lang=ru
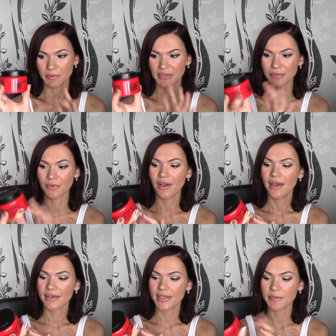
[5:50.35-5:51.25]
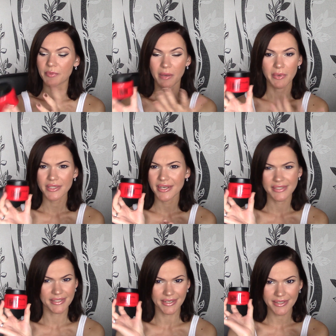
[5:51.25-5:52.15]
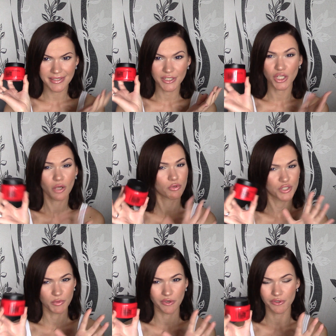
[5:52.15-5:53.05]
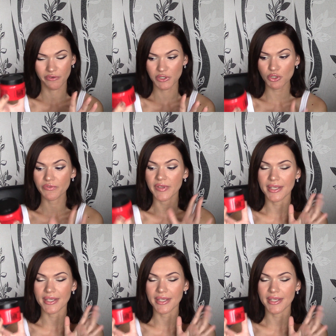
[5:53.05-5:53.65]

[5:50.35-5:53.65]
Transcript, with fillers: поэтому и про Матрикс я слышала очень много всего восторженного,